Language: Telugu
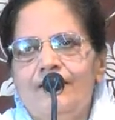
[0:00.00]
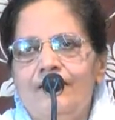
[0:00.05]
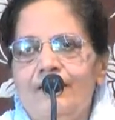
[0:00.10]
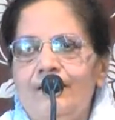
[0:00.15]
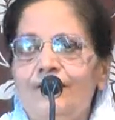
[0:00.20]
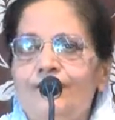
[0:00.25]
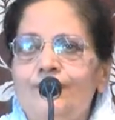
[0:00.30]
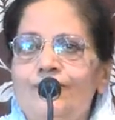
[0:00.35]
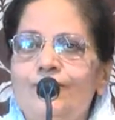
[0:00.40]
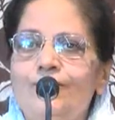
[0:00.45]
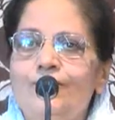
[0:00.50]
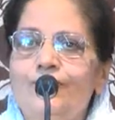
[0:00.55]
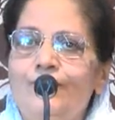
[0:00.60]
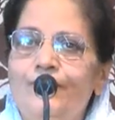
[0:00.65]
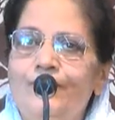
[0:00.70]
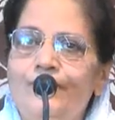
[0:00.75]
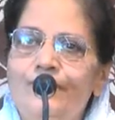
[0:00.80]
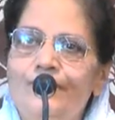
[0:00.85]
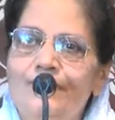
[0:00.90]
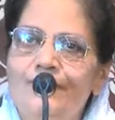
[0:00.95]
యేసు
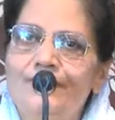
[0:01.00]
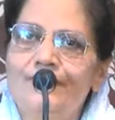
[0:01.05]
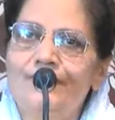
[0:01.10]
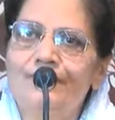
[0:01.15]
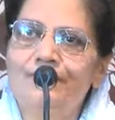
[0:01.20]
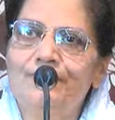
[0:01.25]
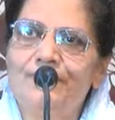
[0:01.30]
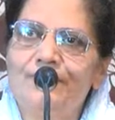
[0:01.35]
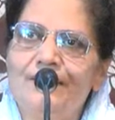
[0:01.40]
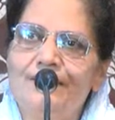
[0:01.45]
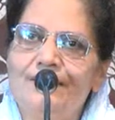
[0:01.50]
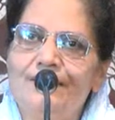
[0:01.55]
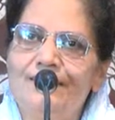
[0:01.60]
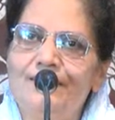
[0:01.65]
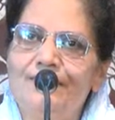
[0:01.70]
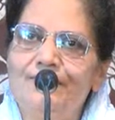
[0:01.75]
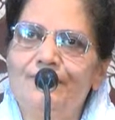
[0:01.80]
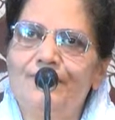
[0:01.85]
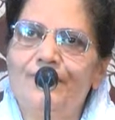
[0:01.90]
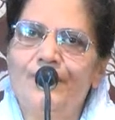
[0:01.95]
నోటి నుండి వచ్చే
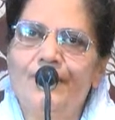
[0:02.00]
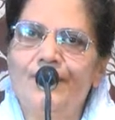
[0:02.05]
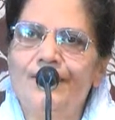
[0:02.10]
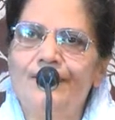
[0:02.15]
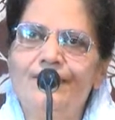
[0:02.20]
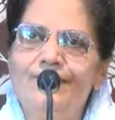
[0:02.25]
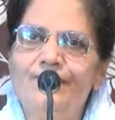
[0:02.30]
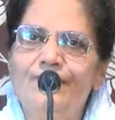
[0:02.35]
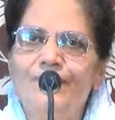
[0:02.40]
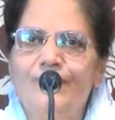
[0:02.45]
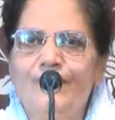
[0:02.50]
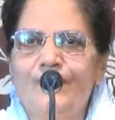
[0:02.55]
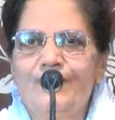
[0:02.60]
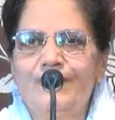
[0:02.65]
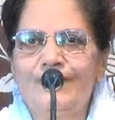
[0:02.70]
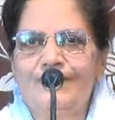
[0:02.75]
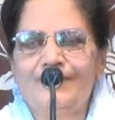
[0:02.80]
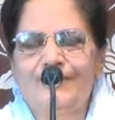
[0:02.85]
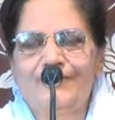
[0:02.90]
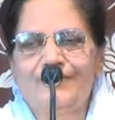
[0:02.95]
ప్రతి మాటకు విలువ
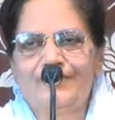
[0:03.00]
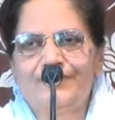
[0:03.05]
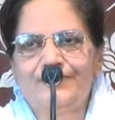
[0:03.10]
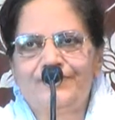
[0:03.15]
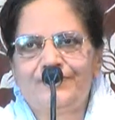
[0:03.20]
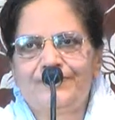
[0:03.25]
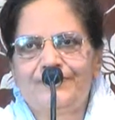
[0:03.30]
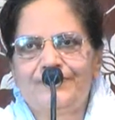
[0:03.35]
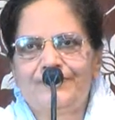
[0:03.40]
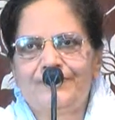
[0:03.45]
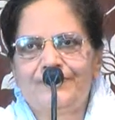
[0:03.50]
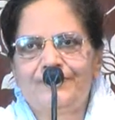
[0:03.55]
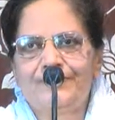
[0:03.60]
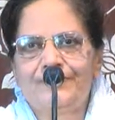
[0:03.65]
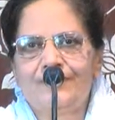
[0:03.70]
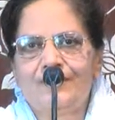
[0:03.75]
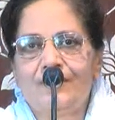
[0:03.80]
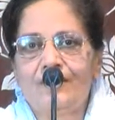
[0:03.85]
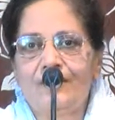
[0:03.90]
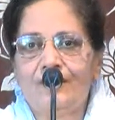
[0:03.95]
కడుతుంది
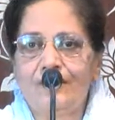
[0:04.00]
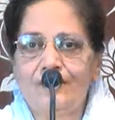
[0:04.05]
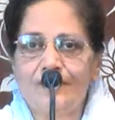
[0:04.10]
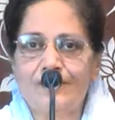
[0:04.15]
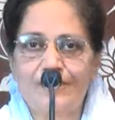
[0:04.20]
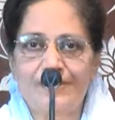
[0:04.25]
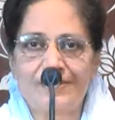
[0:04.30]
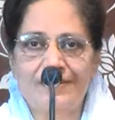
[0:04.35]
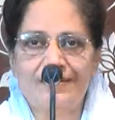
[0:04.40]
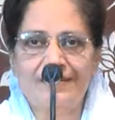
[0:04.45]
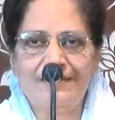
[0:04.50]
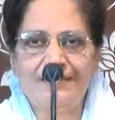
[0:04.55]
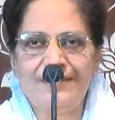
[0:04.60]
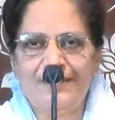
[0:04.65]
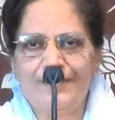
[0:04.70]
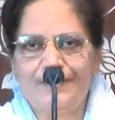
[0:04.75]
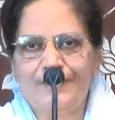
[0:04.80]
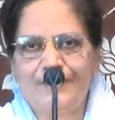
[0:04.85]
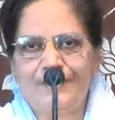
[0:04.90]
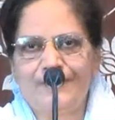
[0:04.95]
యేసు సన్నిధి
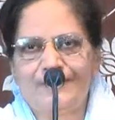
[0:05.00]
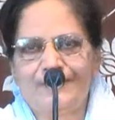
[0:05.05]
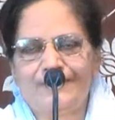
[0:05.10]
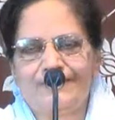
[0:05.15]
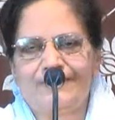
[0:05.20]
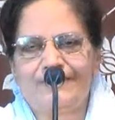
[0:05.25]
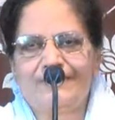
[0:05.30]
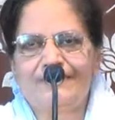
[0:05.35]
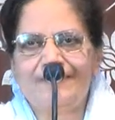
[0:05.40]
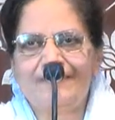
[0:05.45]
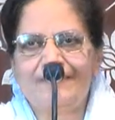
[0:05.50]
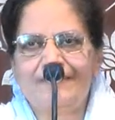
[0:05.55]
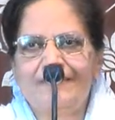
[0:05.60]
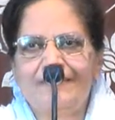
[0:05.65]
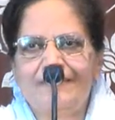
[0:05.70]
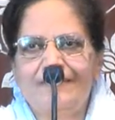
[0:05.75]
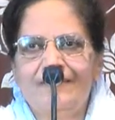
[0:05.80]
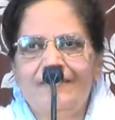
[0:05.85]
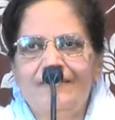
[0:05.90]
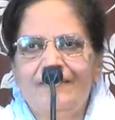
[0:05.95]
అనుభవిస్తుంది
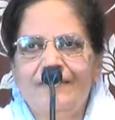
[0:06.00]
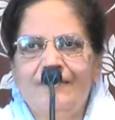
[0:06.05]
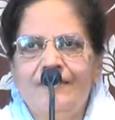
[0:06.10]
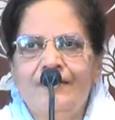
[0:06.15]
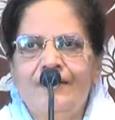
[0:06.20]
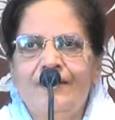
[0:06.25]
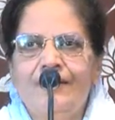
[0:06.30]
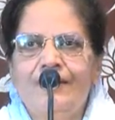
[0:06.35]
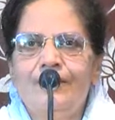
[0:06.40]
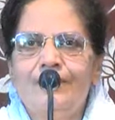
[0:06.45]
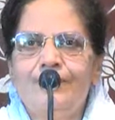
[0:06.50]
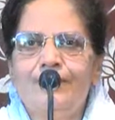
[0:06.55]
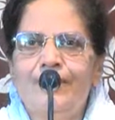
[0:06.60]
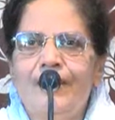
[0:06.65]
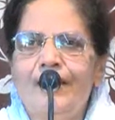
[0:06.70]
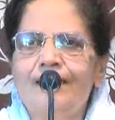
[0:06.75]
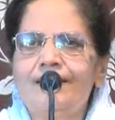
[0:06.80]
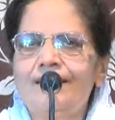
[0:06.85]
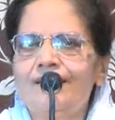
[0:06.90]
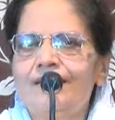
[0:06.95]

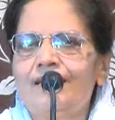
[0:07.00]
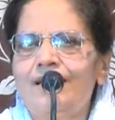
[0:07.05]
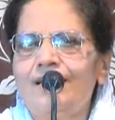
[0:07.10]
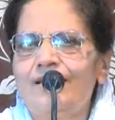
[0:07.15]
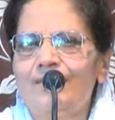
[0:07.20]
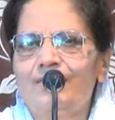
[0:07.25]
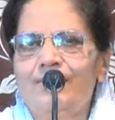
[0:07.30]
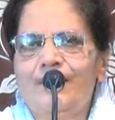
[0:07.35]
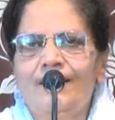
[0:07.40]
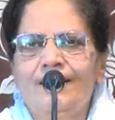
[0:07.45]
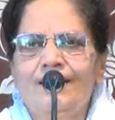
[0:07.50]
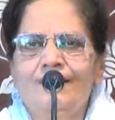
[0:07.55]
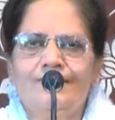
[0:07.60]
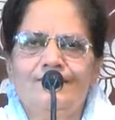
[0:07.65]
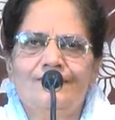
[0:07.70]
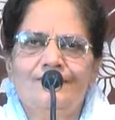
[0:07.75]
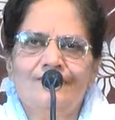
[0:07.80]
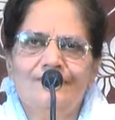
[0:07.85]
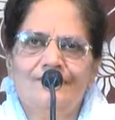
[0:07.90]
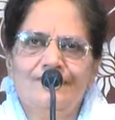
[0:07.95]
మార్త చాలా నిమ్మలంగా
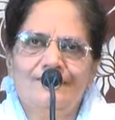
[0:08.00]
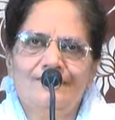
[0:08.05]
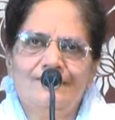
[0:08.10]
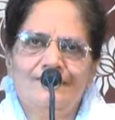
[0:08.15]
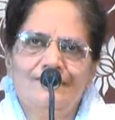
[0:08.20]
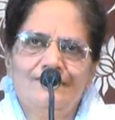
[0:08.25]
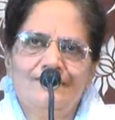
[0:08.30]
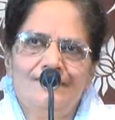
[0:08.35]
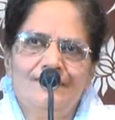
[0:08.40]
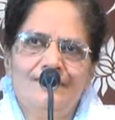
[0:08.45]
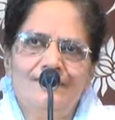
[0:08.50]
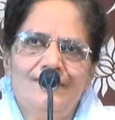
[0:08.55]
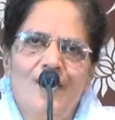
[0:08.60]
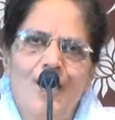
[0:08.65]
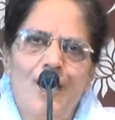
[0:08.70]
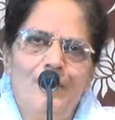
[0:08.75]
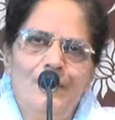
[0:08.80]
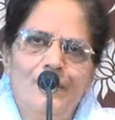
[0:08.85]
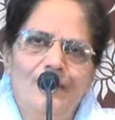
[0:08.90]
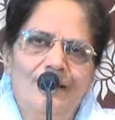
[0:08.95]
ఉంది
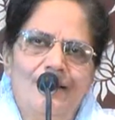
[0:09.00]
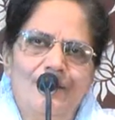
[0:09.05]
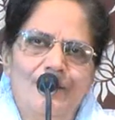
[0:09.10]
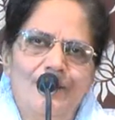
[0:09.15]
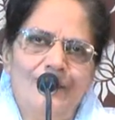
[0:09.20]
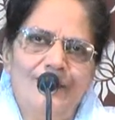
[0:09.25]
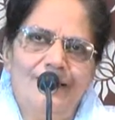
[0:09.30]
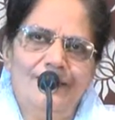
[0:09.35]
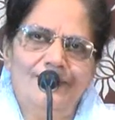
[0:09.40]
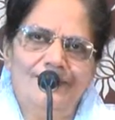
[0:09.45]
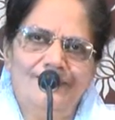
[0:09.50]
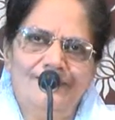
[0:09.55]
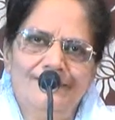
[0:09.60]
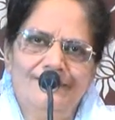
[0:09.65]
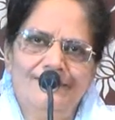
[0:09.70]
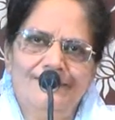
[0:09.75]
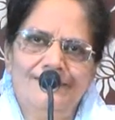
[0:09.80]
ఆమెకు కలవరం లేదు